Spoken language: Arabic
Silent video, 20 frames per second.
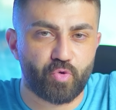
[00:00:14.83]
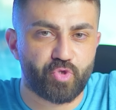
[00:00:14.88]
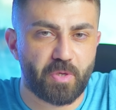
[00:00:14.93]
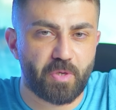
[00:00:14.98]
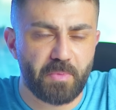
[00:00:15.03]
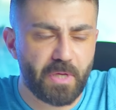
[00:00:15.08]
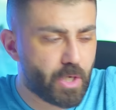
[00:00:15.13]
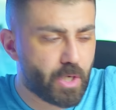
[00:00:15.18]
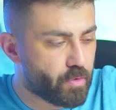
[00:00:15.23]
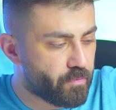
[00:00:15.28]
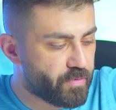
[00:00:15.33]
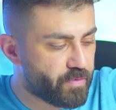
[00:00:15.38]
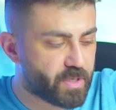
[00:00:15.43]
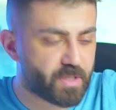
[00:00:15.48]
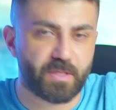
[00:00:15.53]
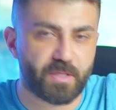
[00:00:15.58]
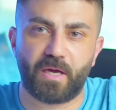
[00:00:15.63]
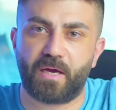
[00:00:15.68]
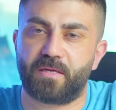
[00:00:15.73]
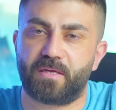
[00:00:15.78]
وجميلة وفي
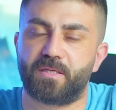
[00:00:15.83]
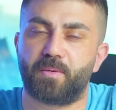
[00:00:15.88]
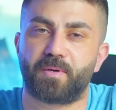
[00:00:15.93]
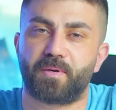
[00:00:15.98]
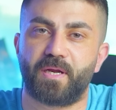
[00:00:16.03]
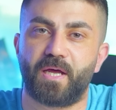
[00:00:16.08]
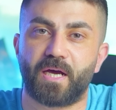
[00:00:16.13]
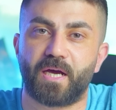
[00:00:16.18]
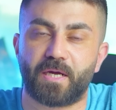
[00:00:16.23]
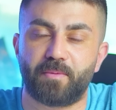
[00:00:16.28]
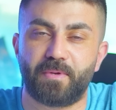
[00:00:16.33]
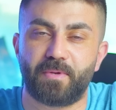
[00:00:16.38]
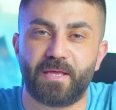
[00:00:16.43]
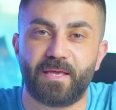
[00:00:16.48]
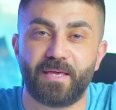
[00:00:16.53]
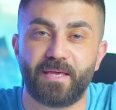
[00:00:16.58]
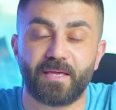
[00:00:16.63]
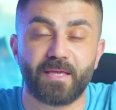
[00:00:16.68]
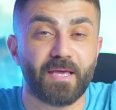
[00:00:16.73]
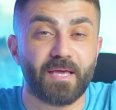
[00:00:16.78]
قطعة اختبرناها قبل
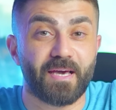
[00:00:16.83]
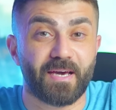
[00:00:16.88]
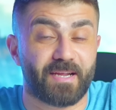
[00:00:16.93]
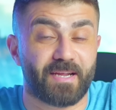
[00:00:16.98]
هيك